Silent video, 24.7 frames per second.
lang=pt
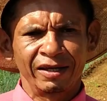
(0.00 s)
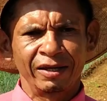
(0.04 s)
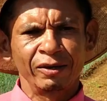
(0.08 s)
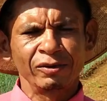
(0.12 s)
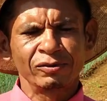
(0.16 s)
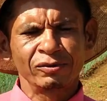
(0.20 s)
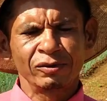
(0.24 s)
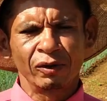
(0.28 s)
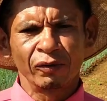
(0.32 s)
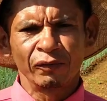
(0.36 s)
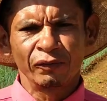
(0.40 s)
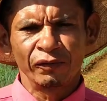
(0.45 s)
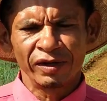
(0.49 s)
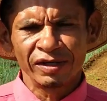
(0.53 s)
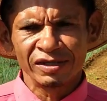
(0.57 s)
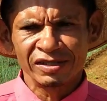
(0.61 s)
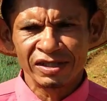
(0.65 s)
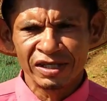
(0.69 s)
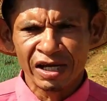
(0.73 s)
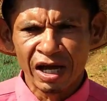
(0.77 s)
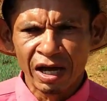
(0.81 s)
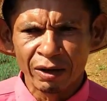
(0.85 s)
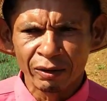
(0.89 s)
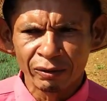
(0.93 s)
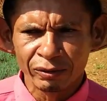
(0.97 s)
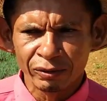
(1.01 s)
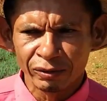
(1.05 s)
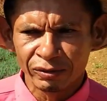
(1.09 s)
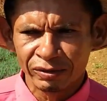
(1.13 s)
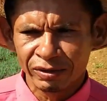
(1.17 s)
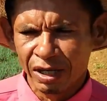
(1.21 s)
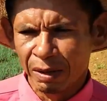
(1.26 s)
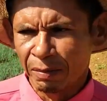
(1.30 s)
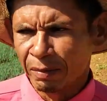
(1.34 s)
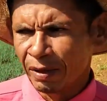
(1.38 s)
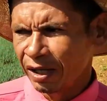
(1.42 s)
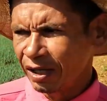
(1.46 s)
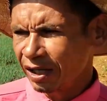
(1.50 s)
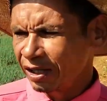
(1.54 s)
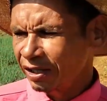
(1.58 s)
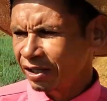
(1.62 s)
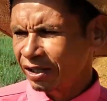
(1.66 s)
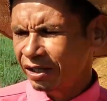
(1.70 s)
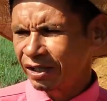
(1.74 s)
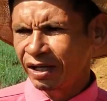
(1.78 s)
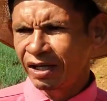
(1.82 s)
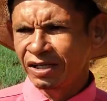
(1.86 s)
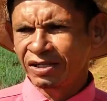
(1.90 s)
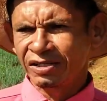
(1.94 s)
Eu sou o Francialdo, trabalho
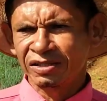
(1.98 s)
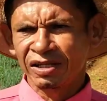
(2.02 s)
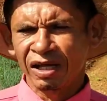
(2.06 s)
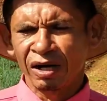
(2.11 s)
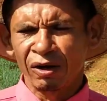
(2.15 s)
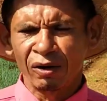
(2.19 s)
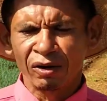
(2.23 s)
aqui nesta